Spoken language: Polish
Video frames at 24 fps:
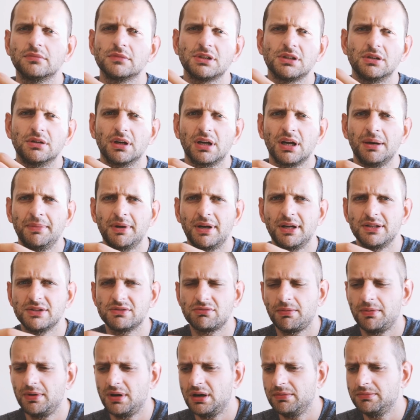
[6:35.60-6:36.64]
Sorry, kamera nie
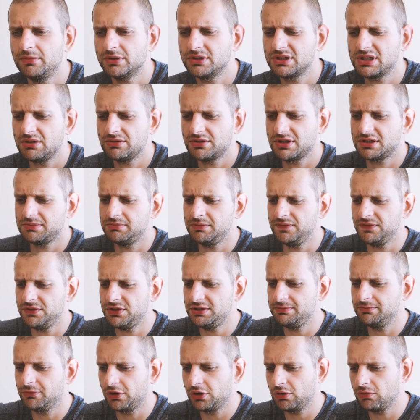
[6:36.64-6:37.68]
złapała, bo cały czas mi
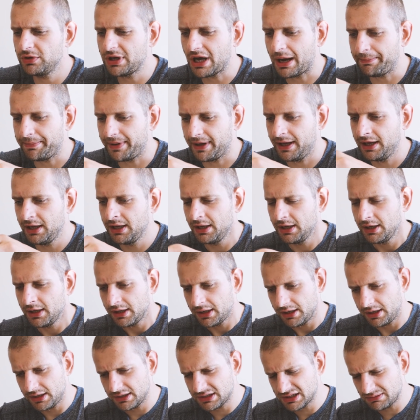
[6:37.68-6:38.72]
widzi moją japę.
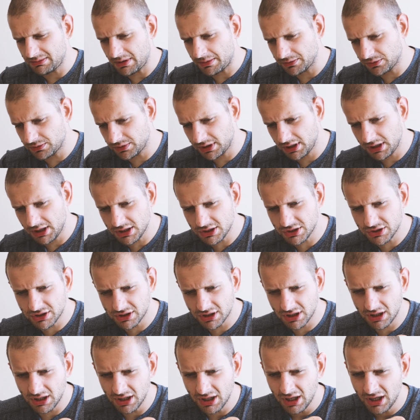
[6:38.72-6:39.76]
E, co mamy tutaj
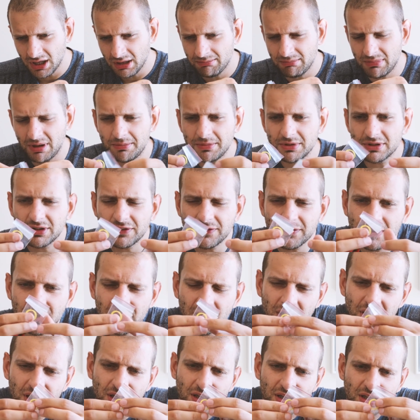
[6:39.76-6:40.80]
jeszcze? Mamy
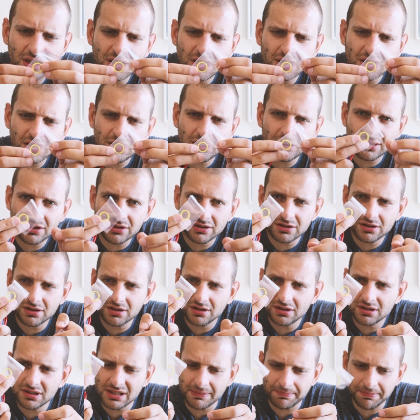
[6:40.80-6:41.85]
dwie
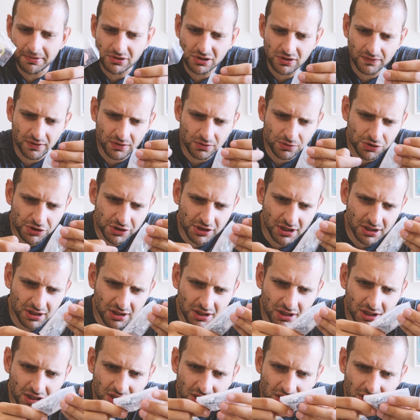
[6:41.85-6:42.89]
zapasowe
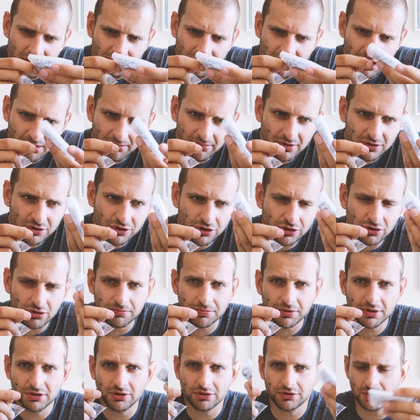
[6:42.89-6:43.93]
uszczelki i mamy
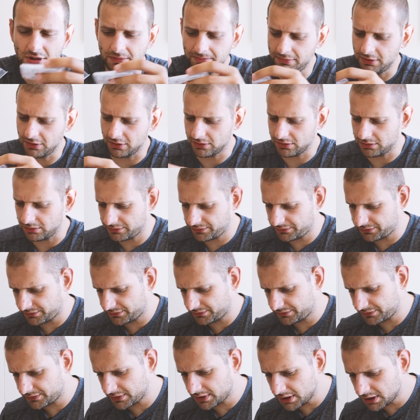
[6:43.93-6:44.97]
śrubki do tych
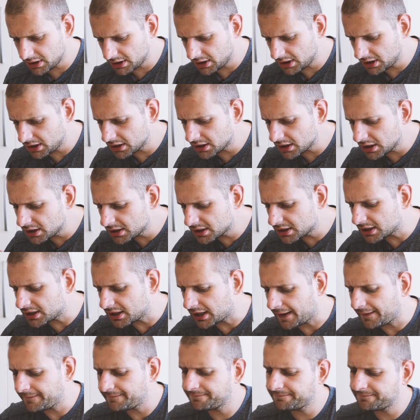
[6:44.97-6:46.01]
bloków. I, i, i
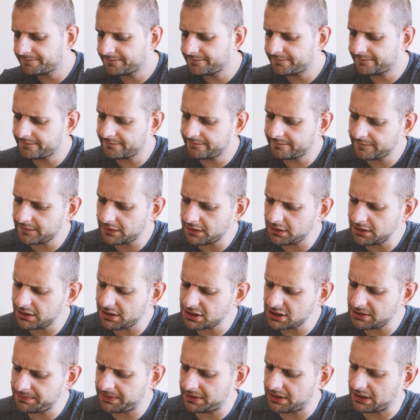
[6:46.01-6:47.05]
tyle. No i
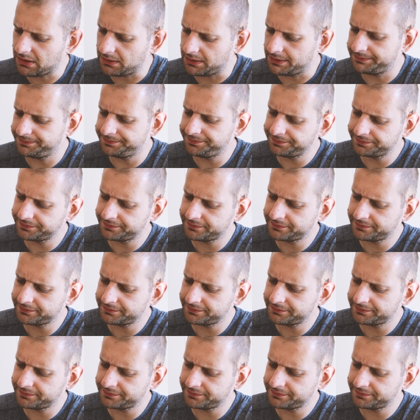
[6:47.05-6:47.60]
nasze pedały.